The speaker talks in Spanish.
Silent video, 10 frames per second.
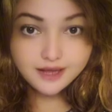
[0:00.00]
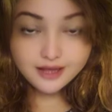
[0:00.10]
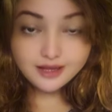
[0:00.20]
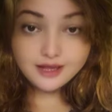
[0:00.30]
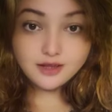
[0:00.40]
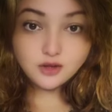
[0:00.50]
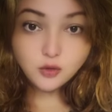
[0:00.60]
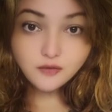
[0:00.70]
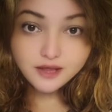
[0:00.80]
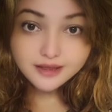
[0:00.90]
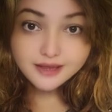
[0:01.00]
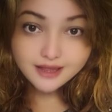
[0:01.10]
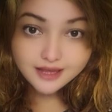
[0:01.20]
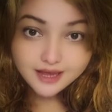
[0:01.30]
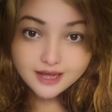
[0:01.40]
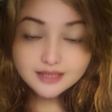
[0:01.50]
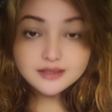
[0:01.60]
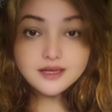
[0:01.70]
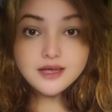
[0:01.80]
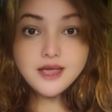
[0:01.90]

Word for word: tiene 90 días